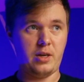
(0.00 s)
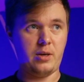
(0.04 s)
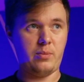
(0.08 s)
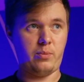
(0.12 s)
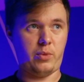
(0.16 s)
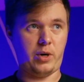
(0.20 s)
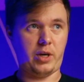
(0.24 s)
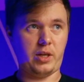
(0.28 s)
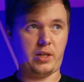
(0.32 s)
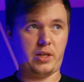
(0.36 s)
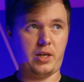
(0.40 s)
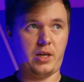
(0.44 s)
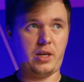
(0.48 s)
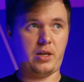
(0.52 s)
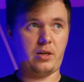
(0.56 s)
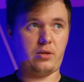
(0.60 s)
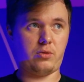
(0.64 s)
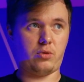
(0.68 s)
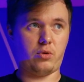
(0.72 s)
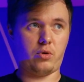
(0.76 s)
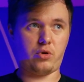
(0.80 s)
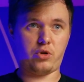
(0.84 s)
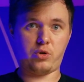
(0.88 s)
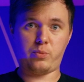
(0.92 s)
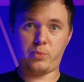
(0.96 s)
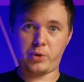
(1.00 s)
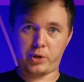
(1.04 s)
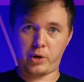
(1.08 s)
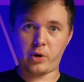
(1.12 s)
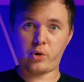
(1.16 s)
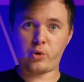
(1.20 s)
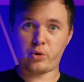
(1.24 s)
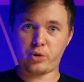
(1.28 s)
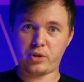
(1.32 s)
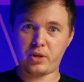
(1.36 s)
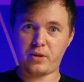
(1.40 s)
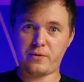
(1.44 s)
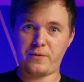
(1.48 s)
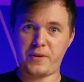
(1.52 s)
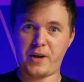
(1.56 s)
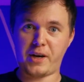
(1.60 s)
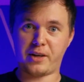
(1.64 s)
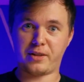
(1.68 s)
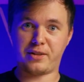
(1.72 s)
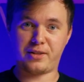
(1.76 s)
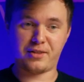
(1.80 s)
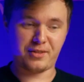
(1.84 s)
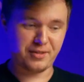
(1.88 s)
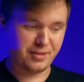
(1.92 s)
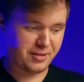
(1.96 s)
По идее, должен быть какой-то
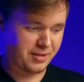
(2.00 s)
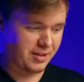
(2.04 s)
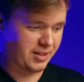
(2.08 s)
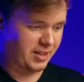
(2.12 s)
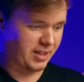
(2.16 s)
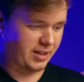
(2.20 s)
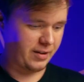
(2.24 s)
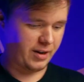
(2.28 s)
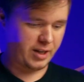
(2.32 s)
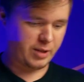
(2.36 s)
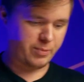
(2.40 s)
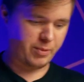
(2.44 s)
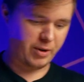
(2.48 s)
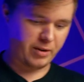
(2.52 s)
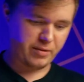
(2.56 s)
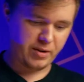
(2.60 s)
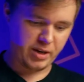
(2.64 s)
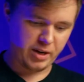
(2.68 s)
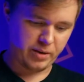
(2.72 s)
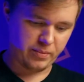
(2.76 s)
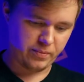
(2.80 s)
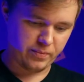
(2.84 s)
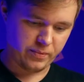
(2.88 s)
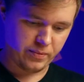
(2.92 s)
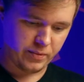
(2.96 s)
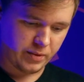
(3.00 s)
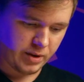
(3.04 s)
эффект. Давайте проверим.